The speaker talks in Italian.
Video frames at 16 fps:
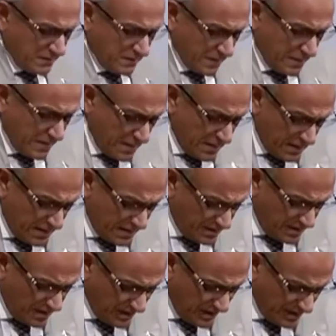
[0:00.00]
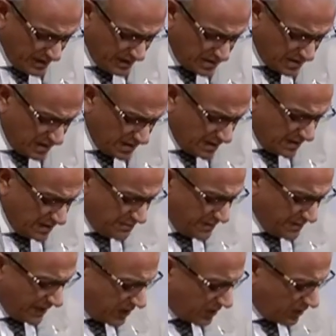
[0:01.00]
Andiamo a leggere
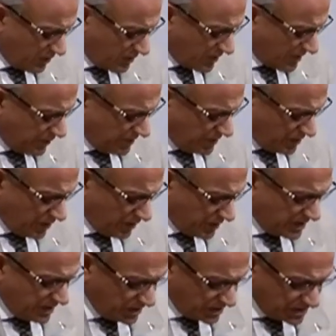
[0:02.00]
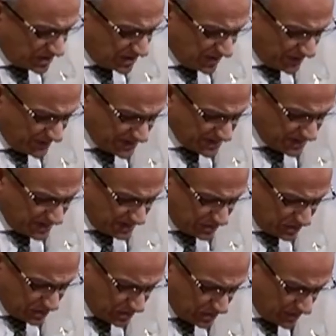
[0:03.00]
Marco capitolo 16 dal versetto
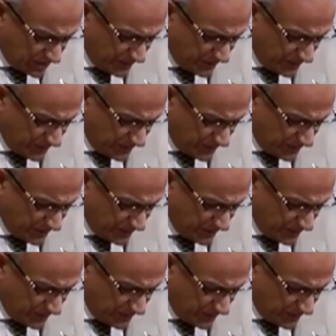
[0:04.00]
9.